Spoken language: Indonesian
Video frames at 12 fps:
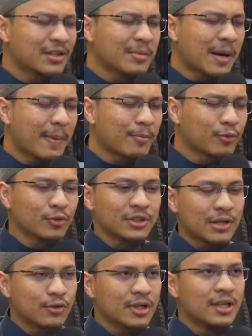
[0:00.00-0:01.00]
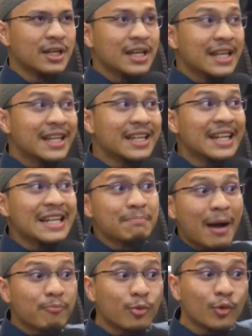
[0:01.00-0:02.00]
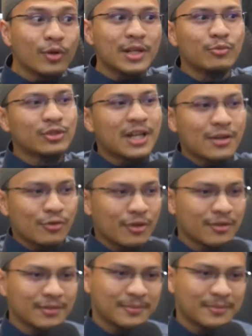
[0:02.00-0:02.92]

Udah berapa puluh tahun? Ini 50 ribu tahun.